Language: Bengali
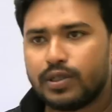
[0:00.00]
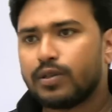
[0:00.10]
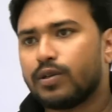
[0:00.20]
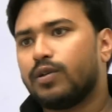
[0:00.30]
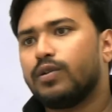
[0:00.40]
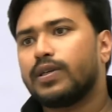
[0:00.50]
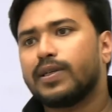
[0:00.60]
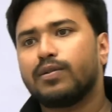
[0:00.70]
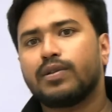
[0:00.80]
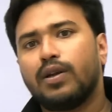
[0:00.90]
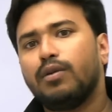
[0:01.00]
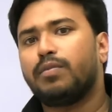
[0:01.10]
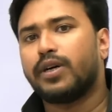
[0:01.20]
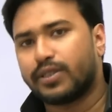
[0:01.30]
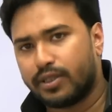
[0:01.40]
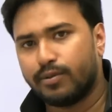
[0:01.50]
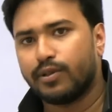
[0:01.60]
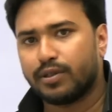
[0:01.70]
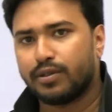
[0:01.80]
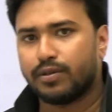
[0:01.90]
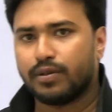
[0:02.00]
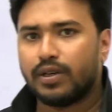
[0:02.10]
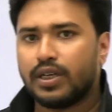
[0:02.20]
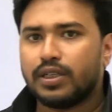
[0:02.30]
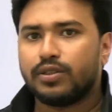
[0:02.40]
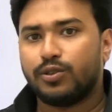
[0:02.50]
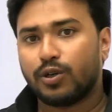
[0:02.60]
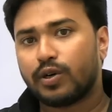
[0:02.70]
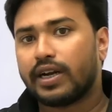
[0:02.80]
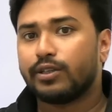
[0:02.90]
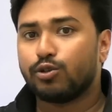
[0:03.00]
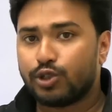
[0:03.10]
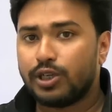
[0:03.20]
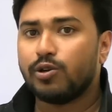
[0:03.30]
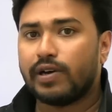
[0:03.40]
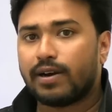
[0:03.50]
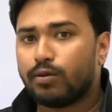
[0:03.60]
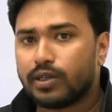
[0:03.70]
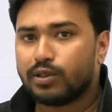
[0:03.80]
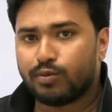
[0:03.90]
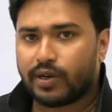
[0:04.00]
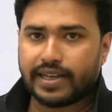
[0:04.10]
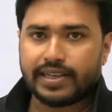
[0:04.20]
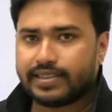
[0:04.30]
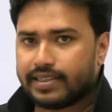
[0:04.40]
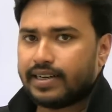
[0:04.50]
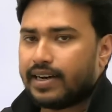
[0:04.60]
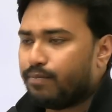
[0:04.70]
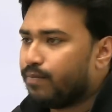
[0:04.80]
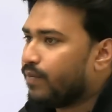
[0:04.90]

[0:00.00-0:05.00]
ছিল তখন কিন্তু তাহলে পাঁচটি বলতে হতো যখন রাজ্য ছিল এখন কিন্তু বলা যাচ্ছে না